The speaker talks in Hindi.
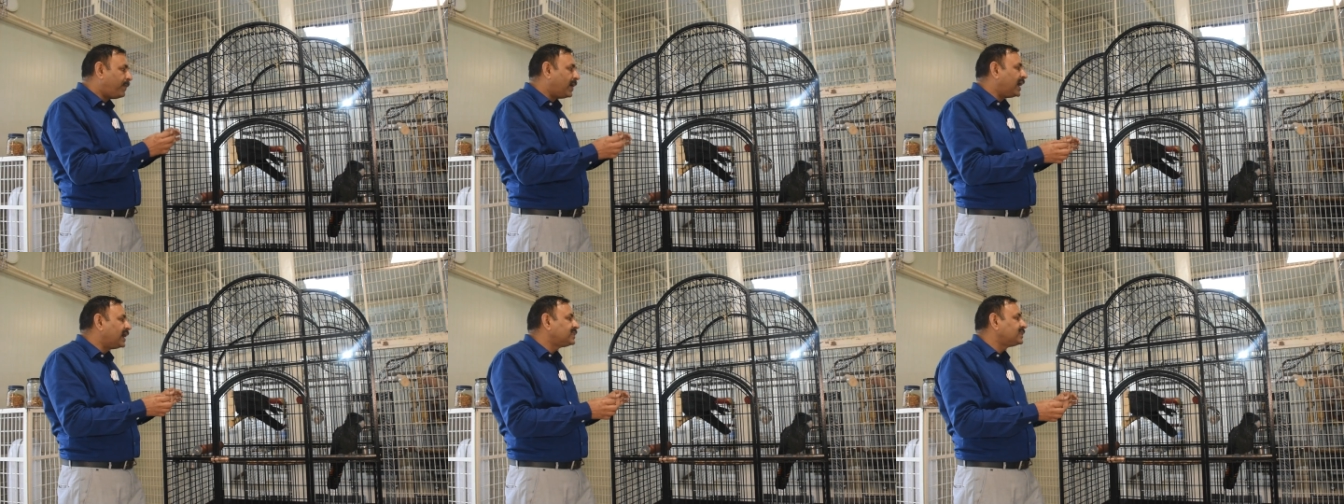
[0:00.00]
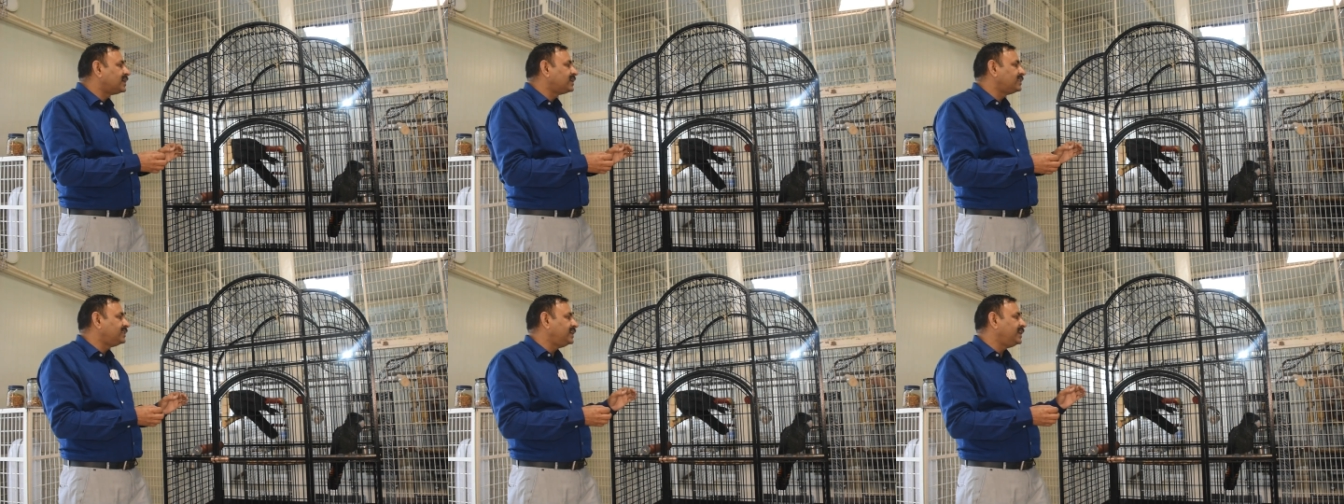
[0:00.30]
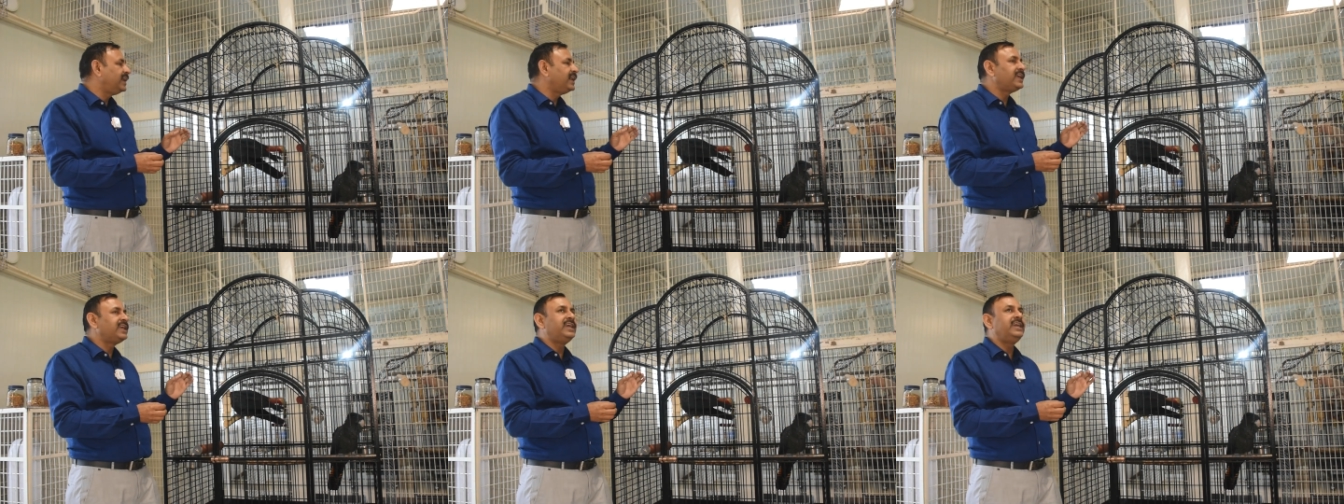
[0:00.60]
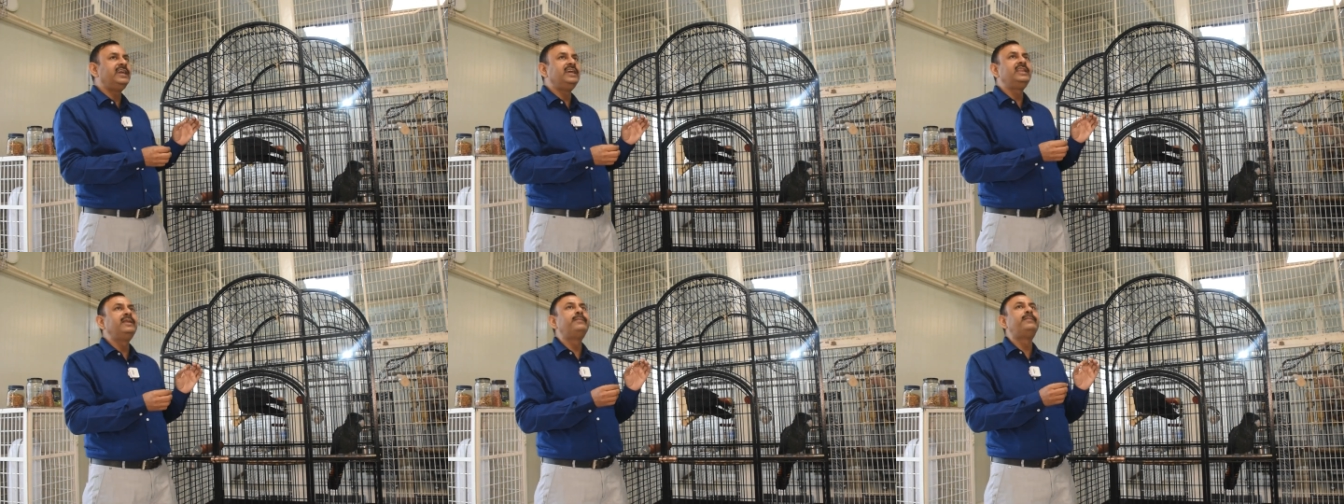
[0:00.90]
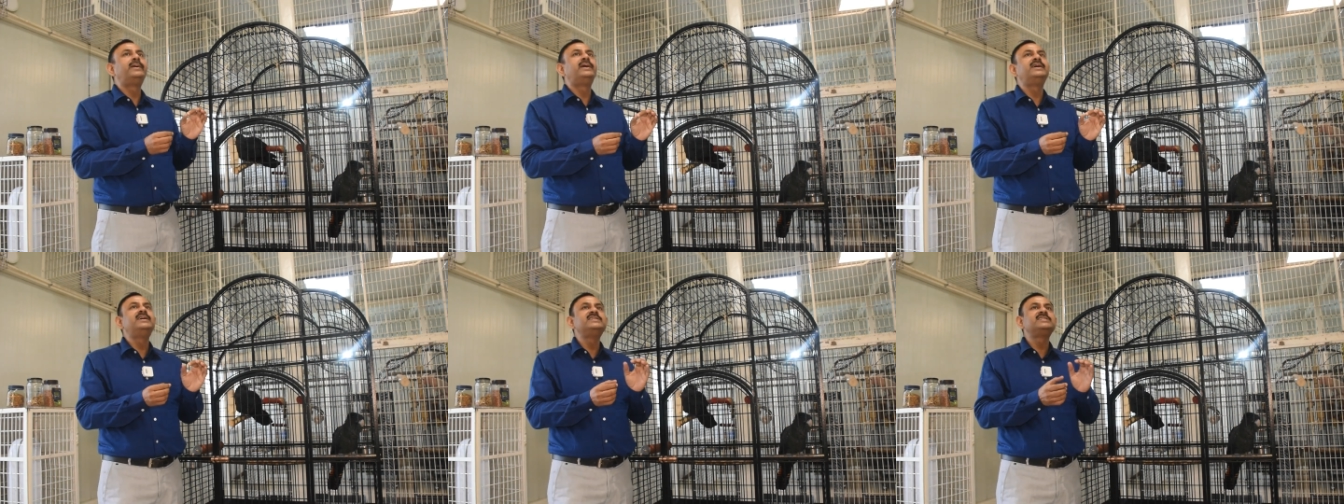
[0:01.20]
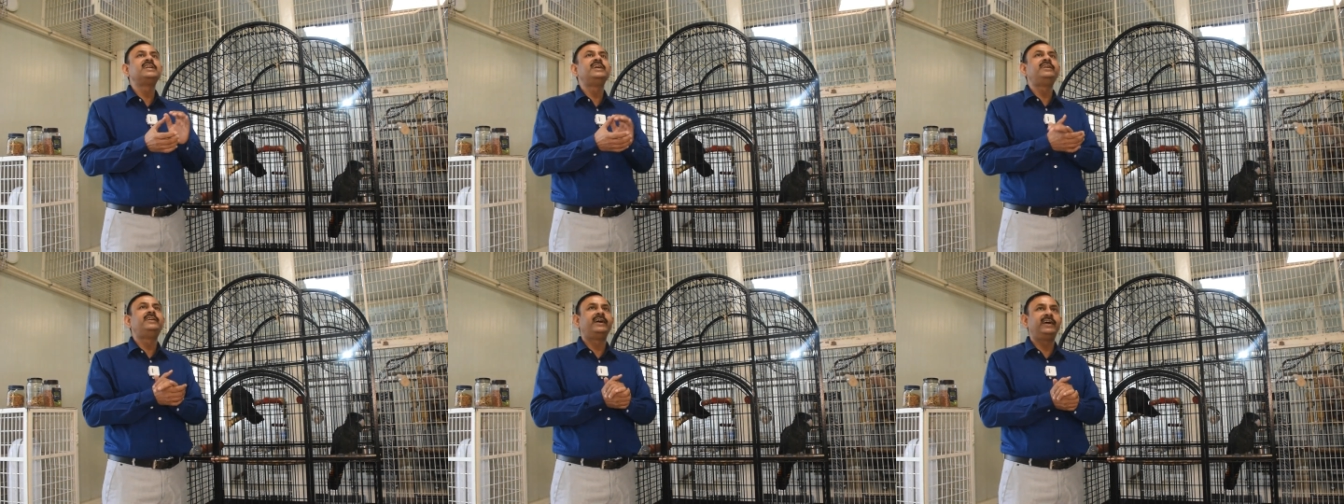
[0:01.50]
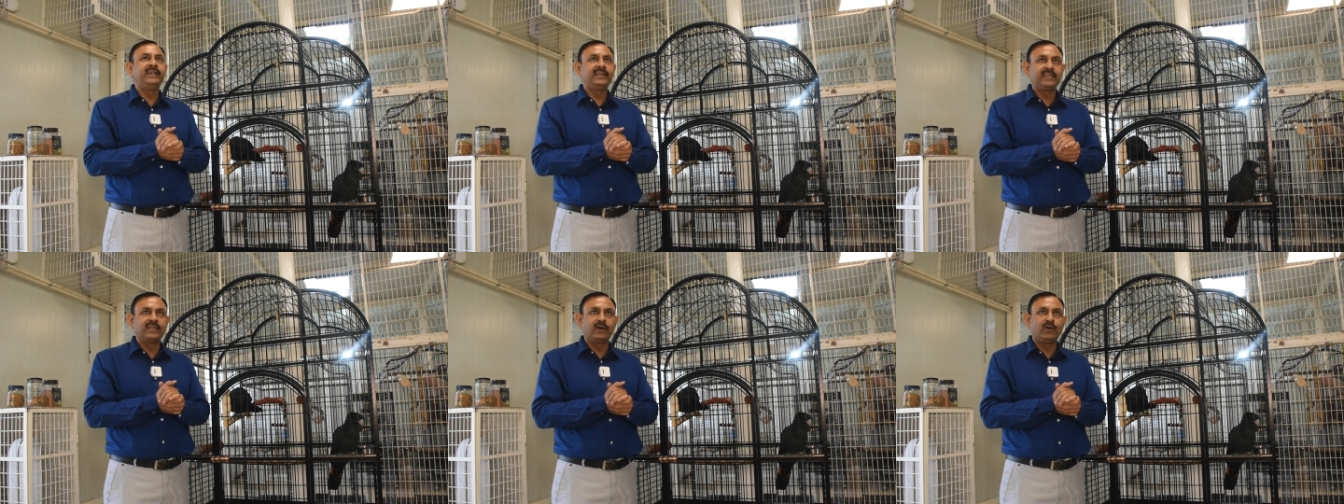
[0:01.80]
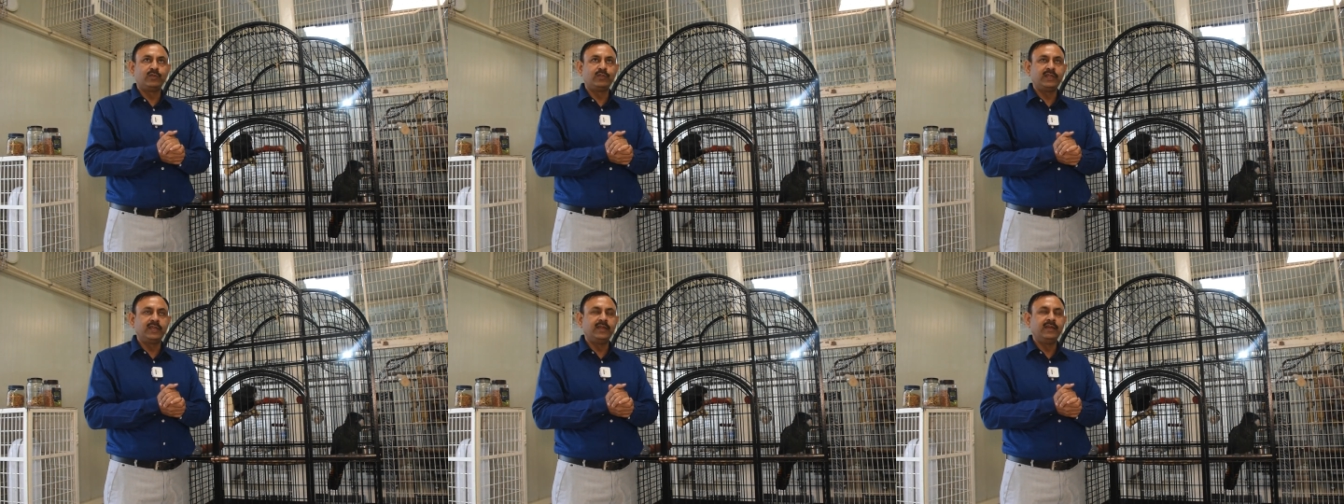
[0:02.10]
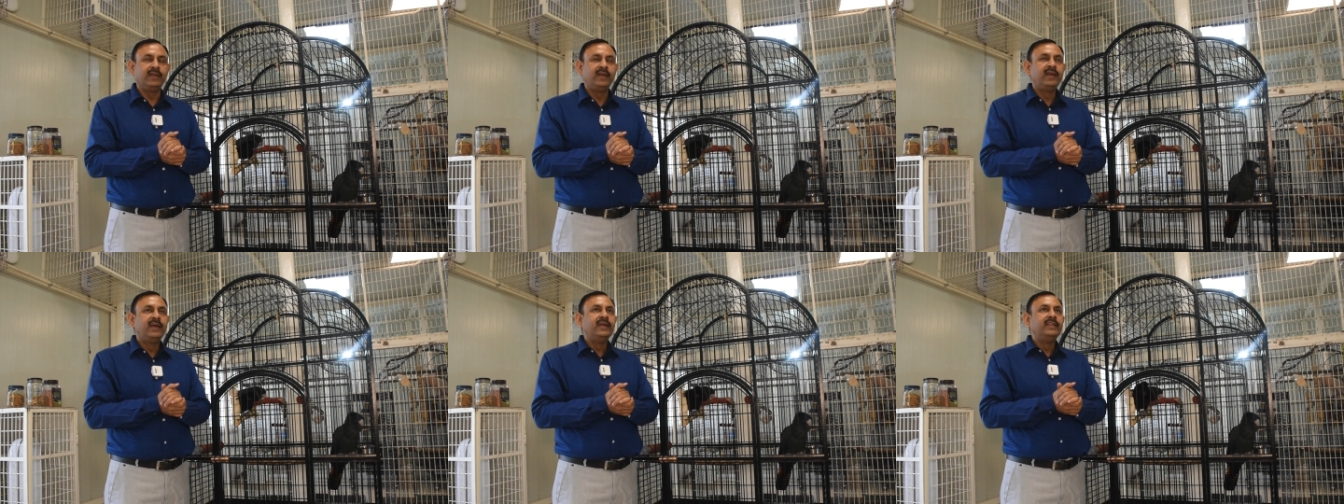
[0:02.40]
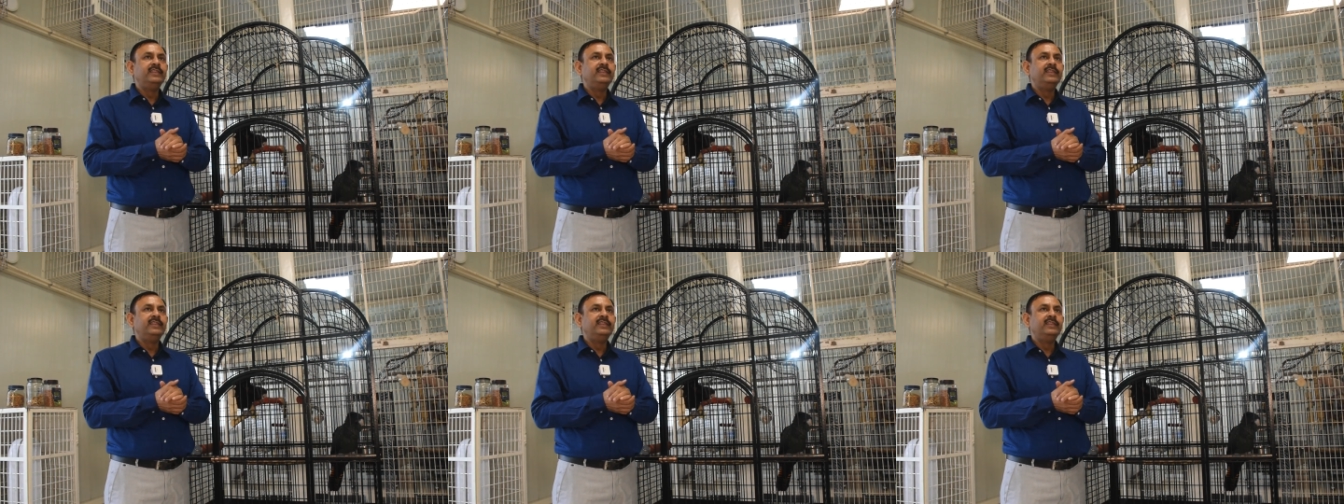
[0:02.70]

बात आती है कि इन बर्ड्स की डाइट क्या होती है